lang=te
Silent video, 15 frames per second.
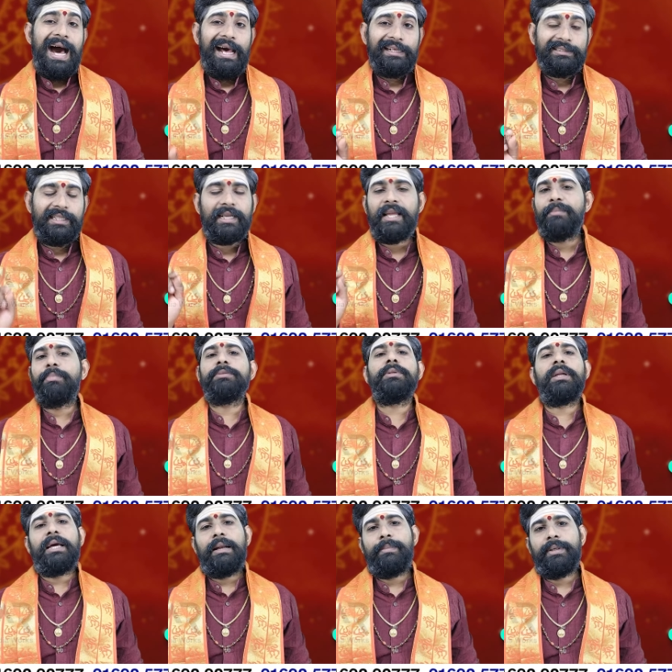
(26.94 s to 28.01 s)
ఆర్థిక
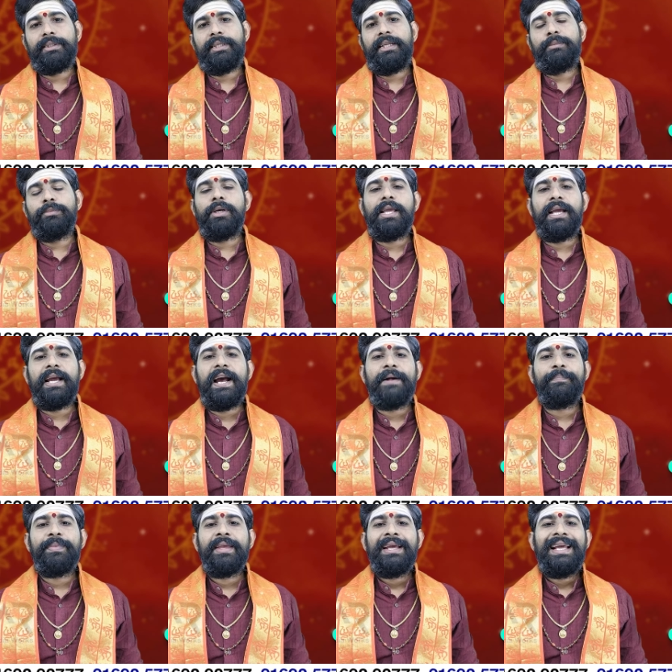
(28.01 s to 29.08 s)
ఇబ్బందులు కనపడుతున్నాయి ముఖ్యంగా
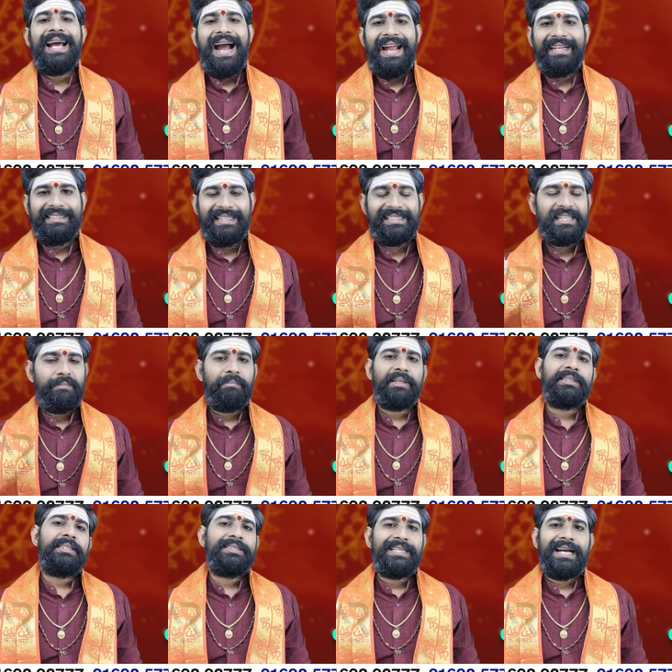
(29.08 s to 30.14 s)
ఐటీకి
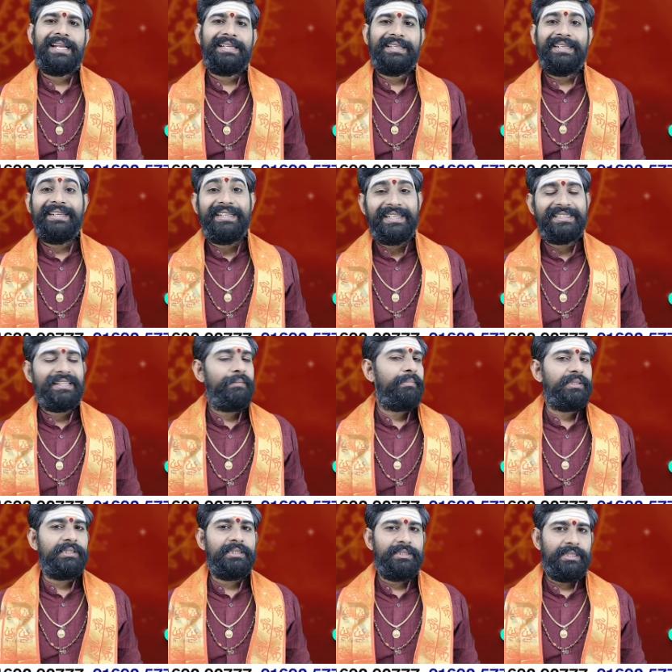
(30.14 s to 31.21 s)
సంబంధించి కానీ ఈడీకి
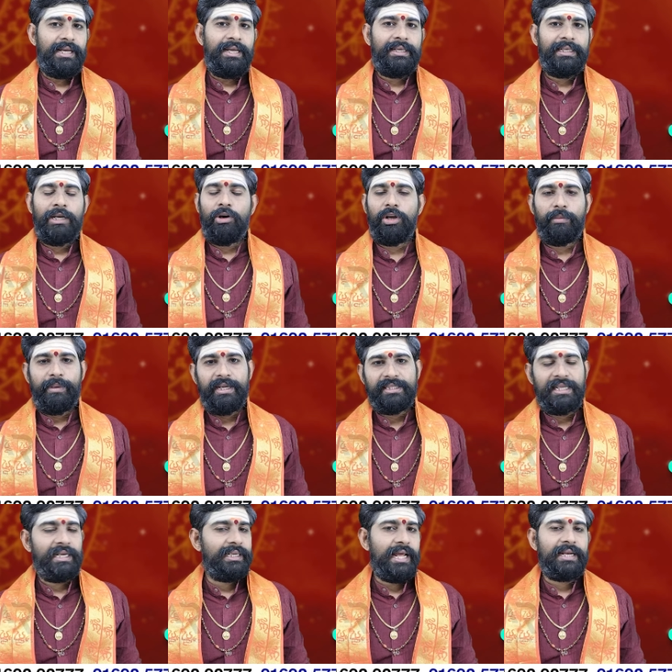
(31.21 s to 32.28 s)
సంబంధించి కానీ గవర్నమెంట్
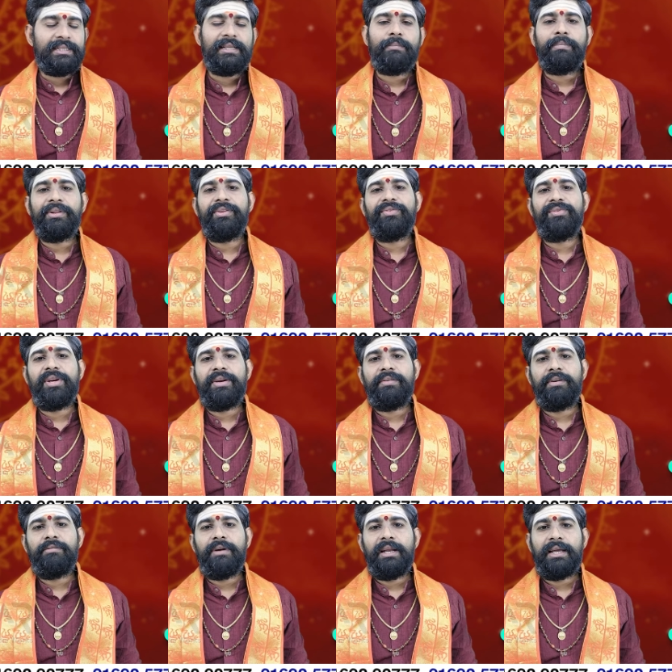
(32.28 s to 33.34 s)
సెక్టార్కి
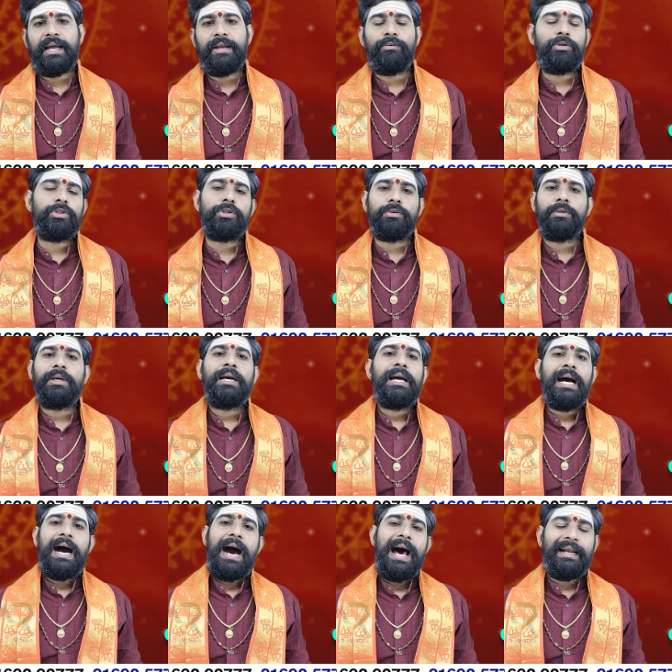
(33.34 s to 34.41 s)
సంబంధించినటువంటి వాళ్ళకి కానీ కొంచెం
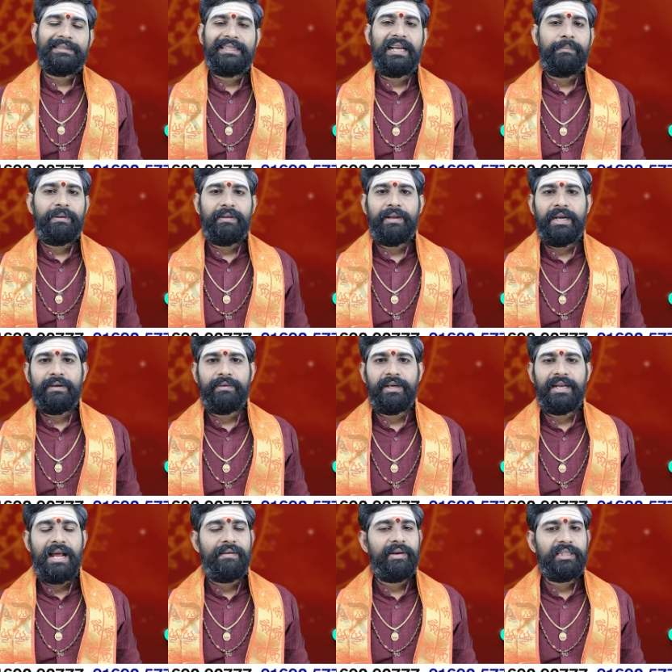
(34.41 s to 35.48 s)

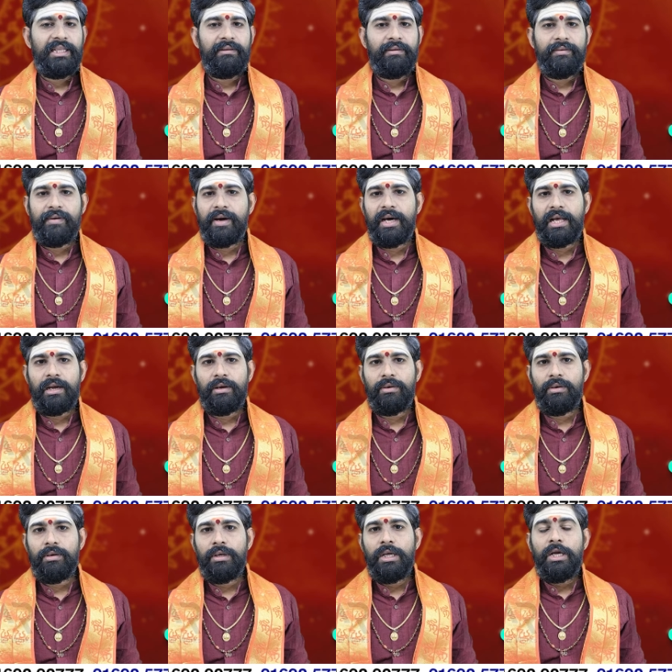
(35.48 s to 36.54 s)
ఆర్థికపరమైనటువంటి లావాదేవీల
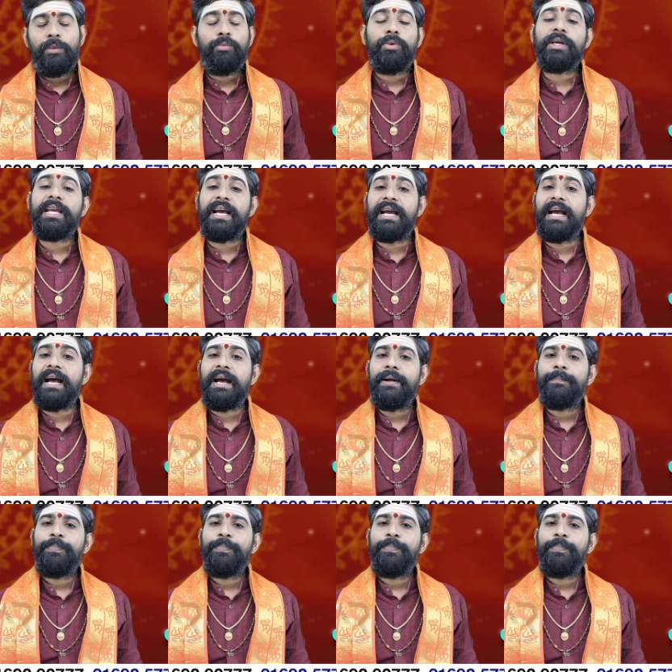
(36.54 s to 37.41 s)
వ్యవహారాల్లో ముఖ్యంగా